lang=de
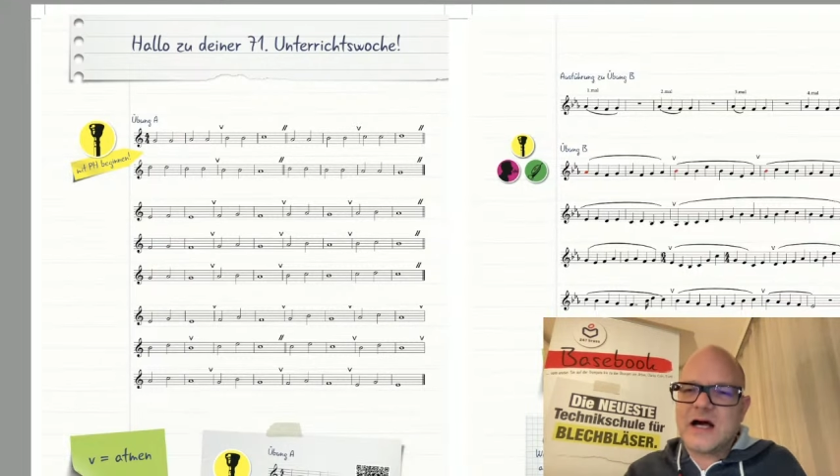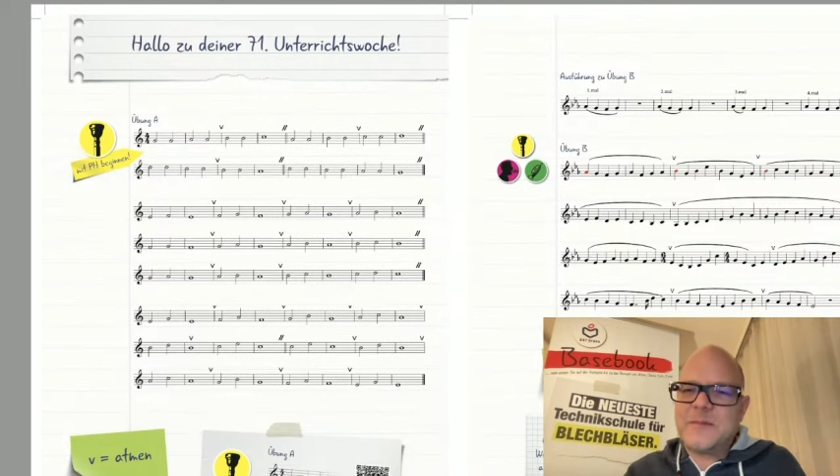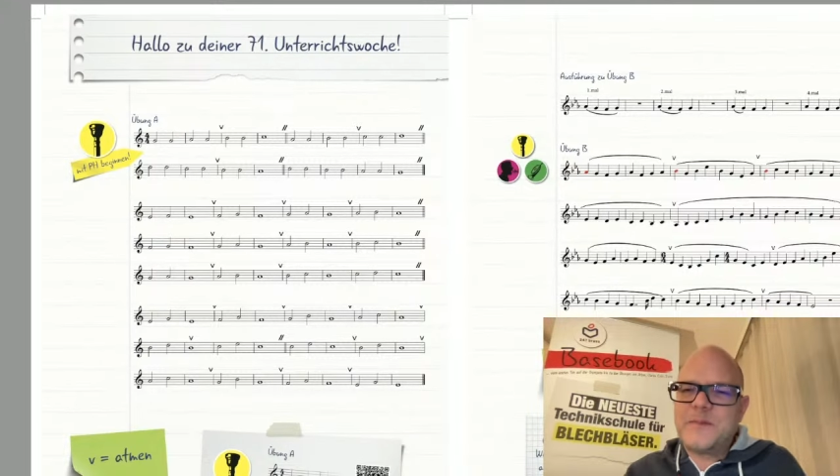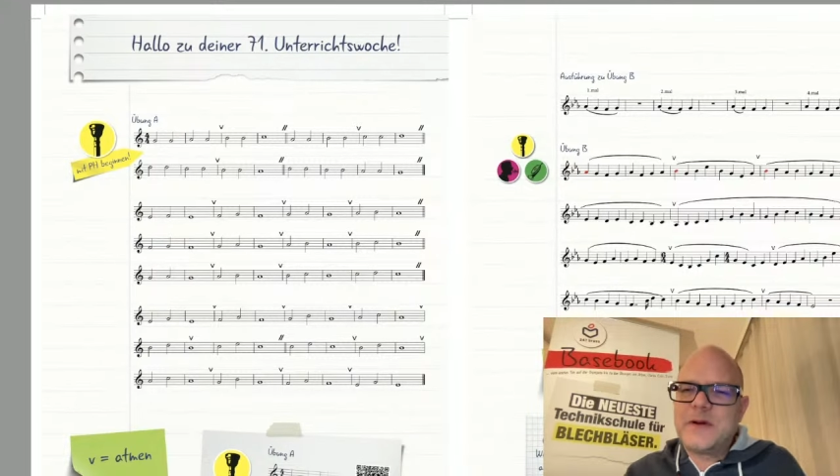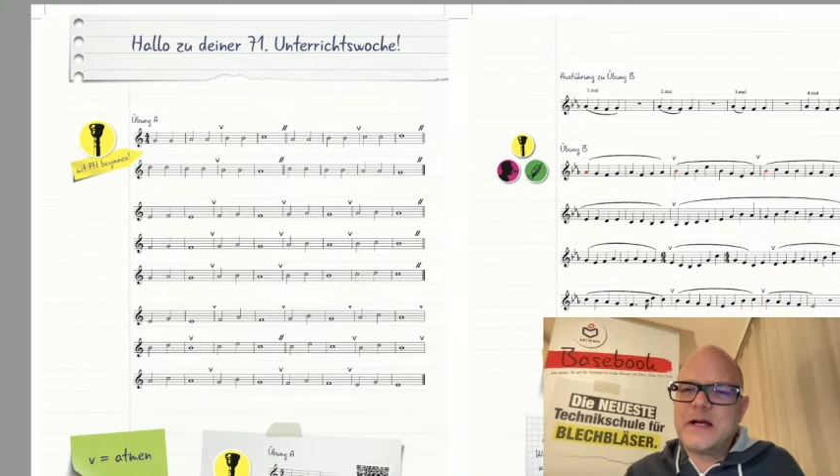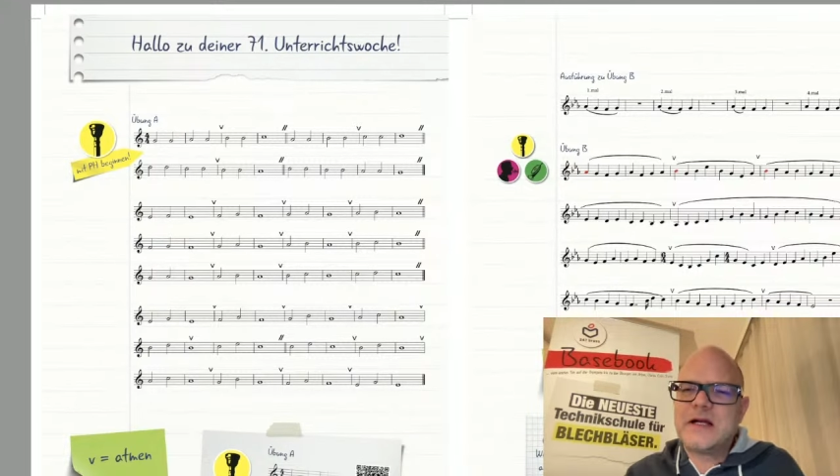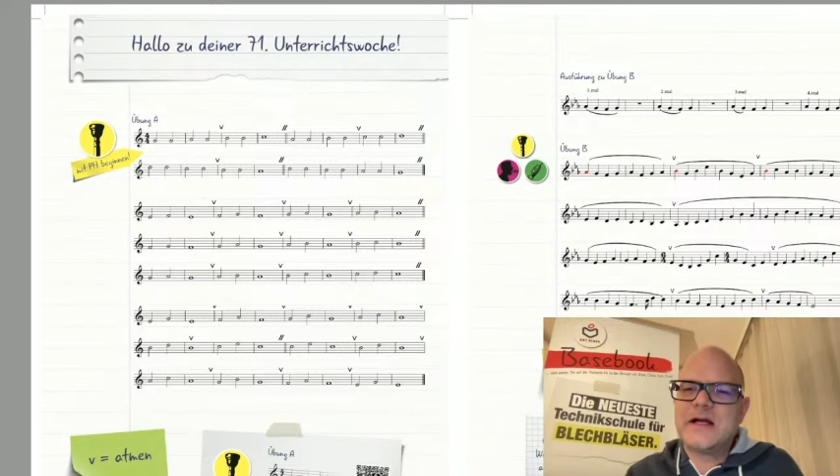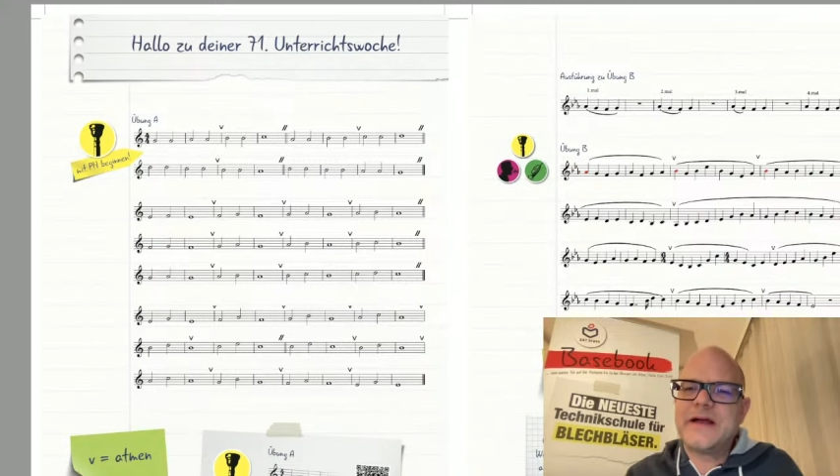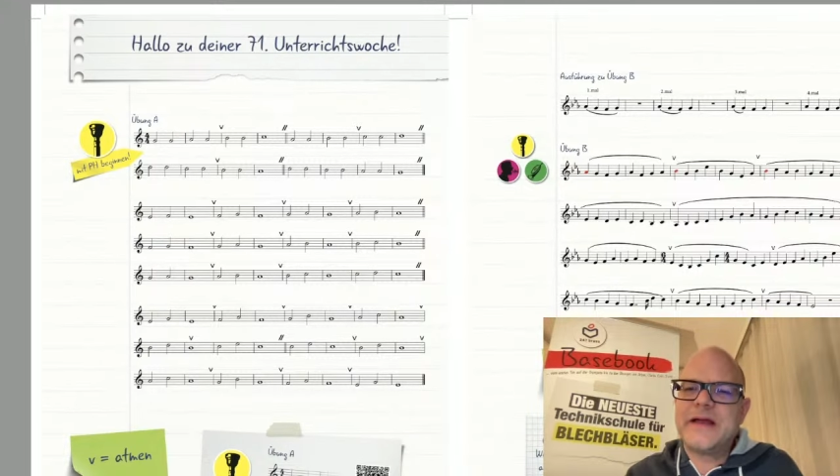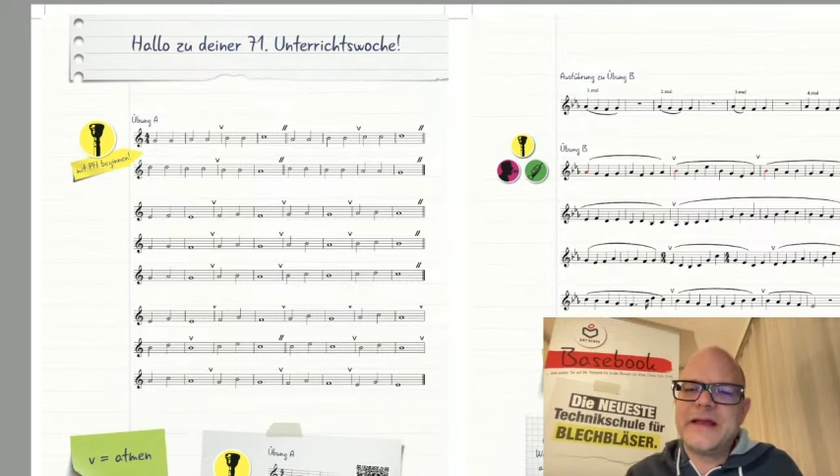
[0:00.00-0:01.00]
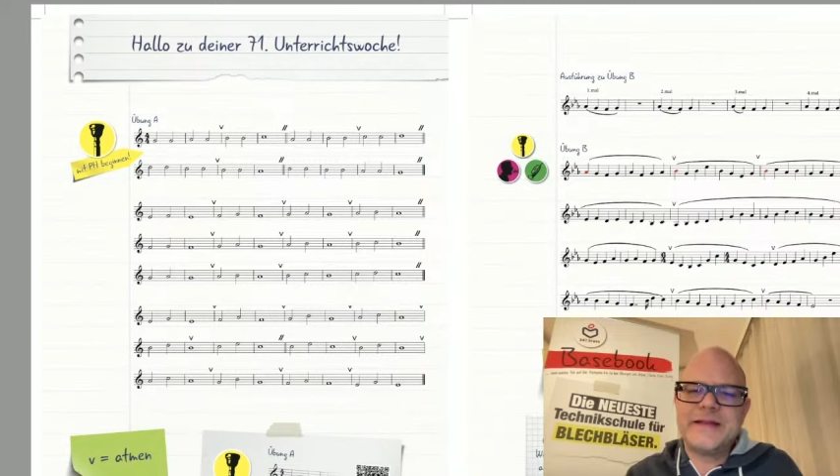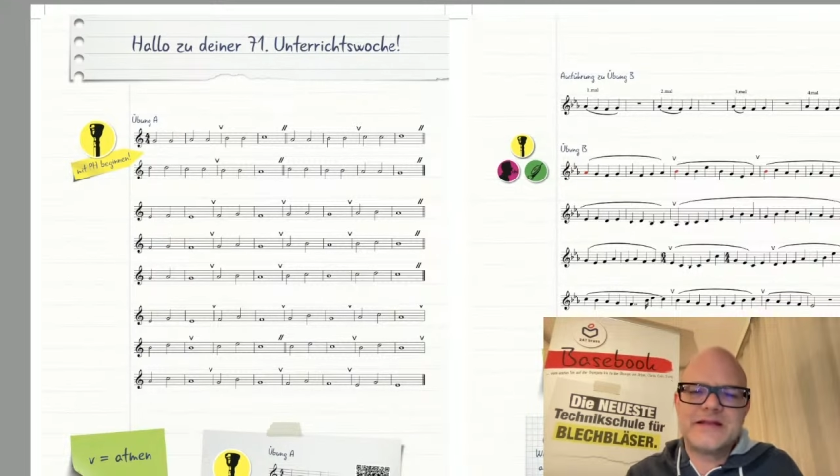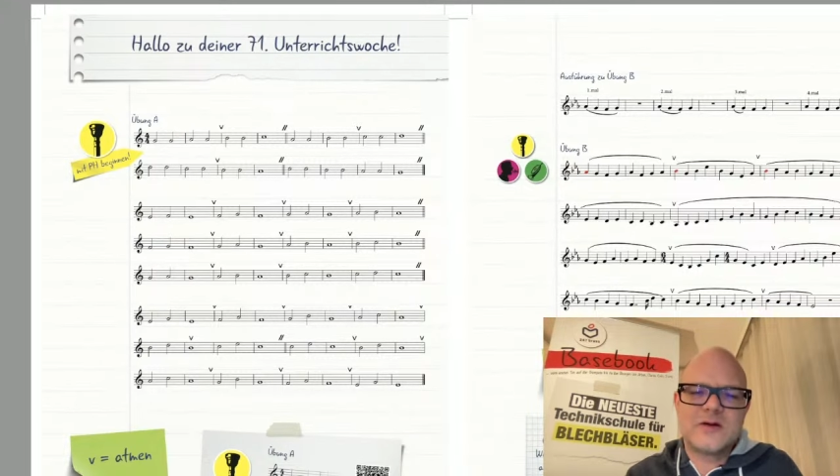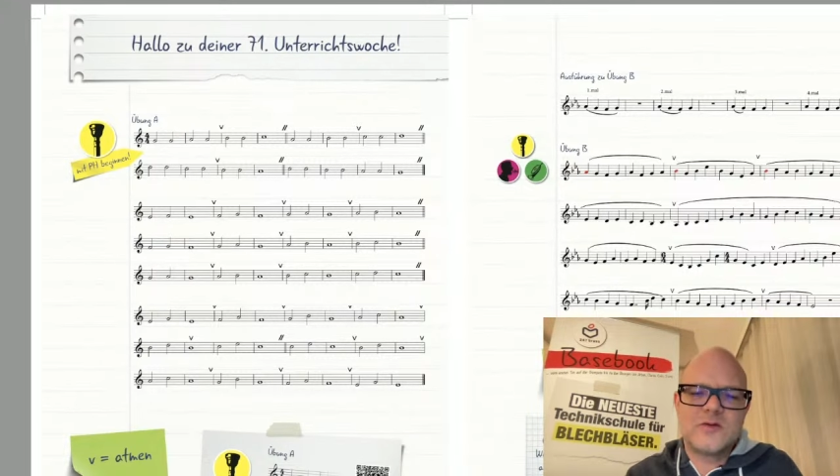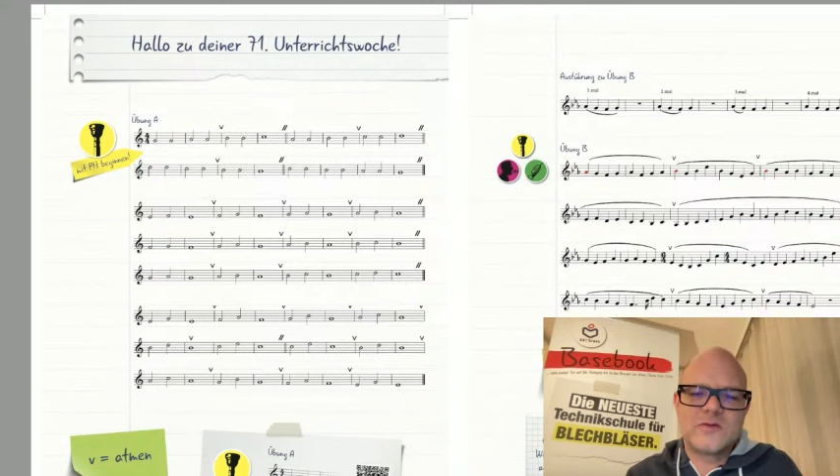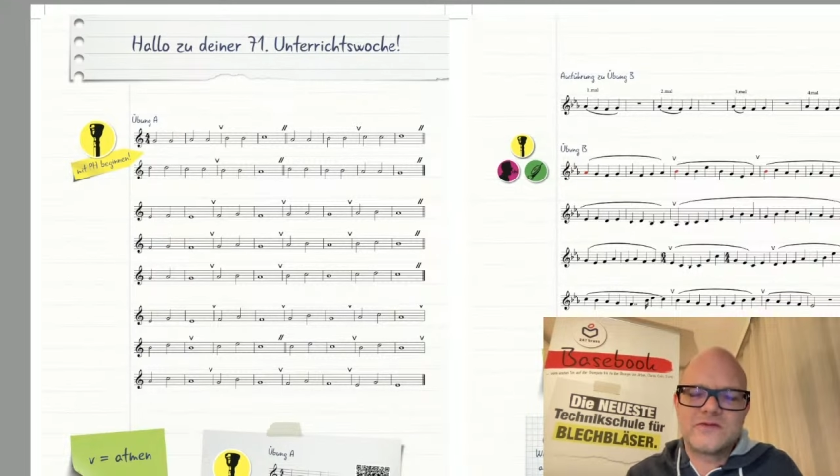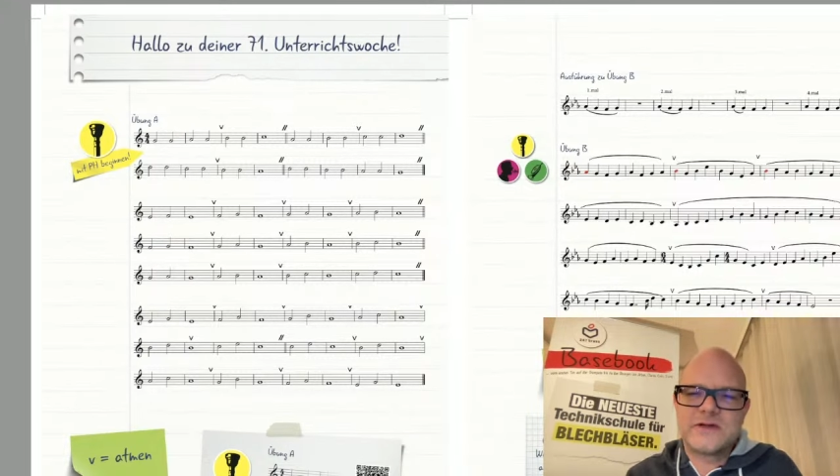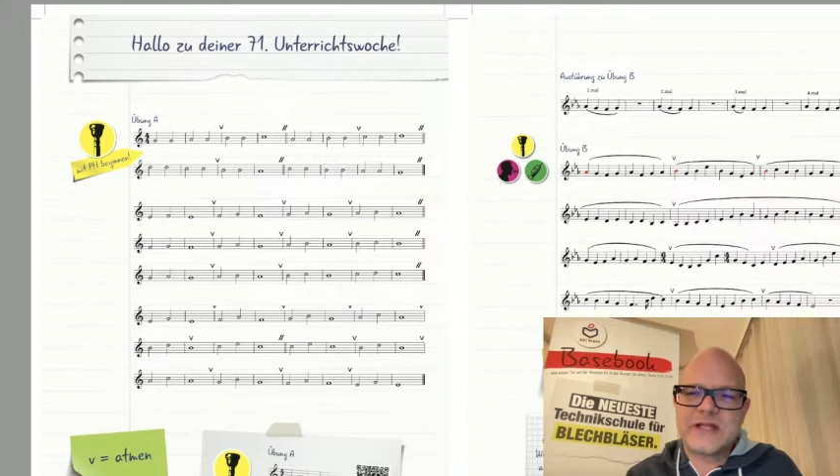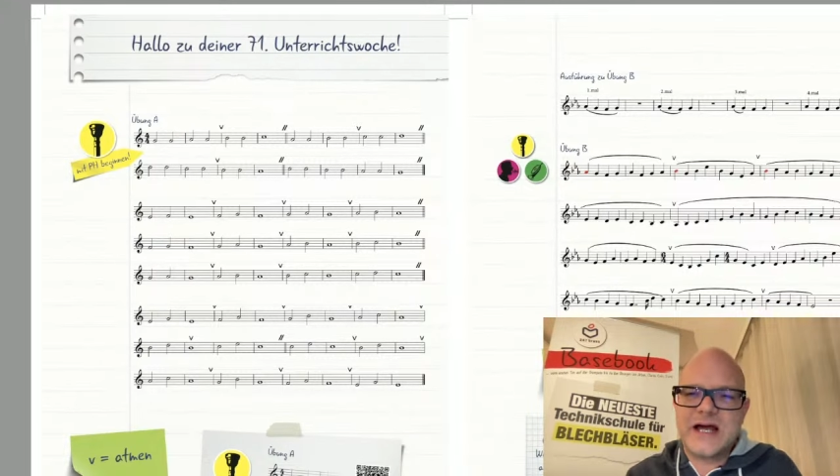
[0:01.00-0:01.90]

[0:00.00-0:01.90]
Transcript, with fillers: Abänderung von